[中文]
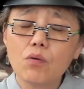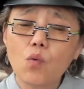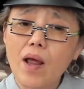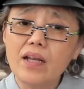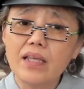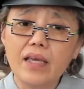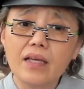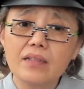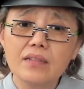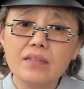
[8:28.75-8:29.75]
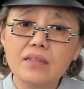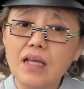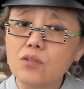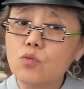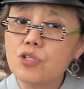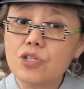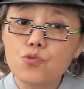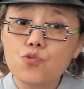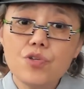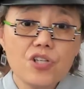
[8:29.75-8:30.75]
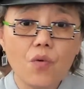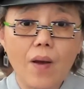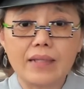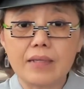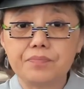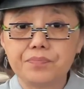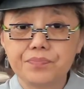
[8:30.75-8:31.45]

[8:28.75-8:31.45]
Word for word: 管理，那都是军事化的，